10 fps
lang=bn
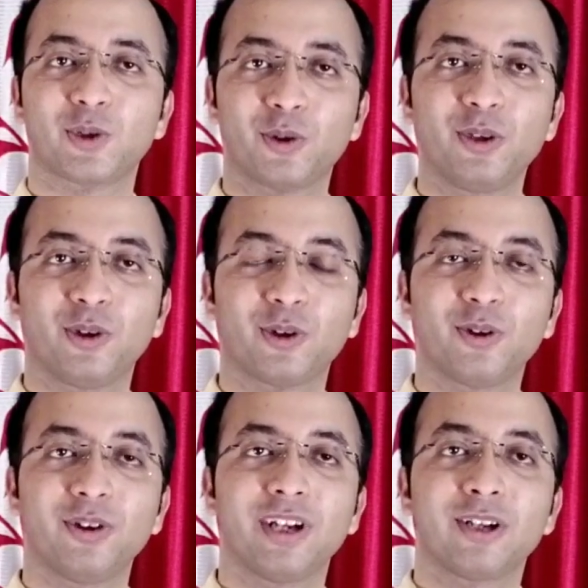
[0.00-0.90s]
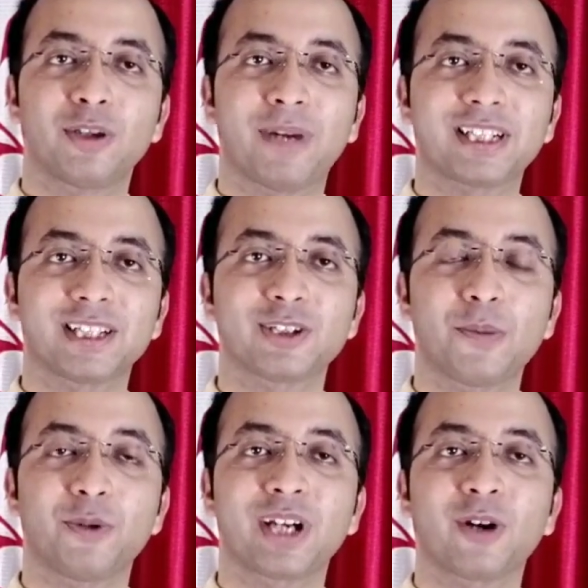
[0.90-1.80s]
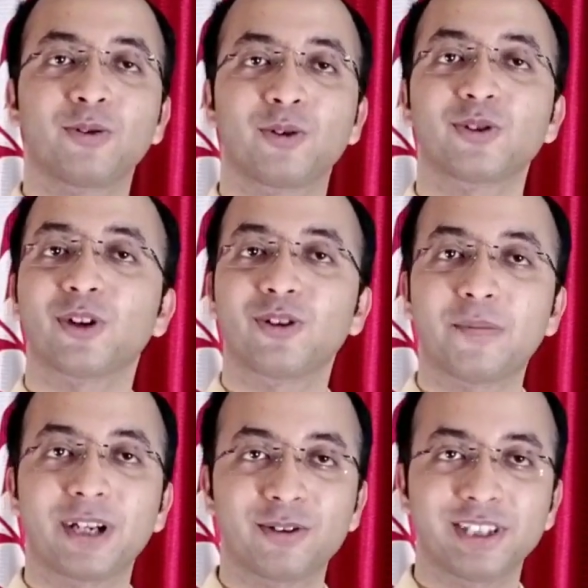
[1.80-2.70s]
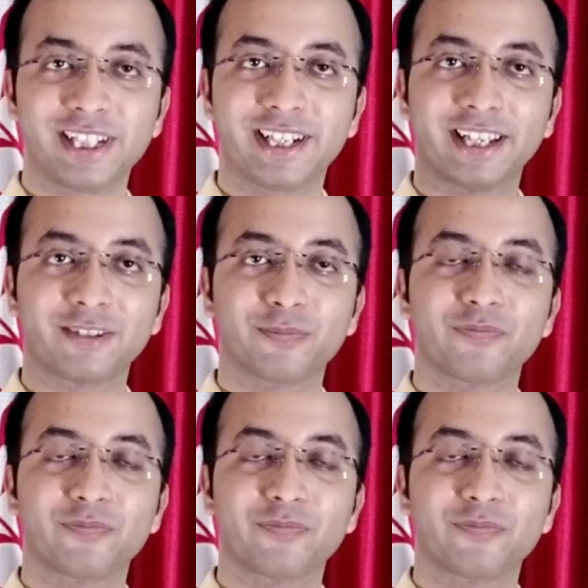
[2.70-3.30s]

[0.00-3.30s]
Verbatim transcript: শুরুই হলো তো বাচ্চাদের সম্পর্কে আরও দুটো তথ্য আমরা এখন জেনে নিই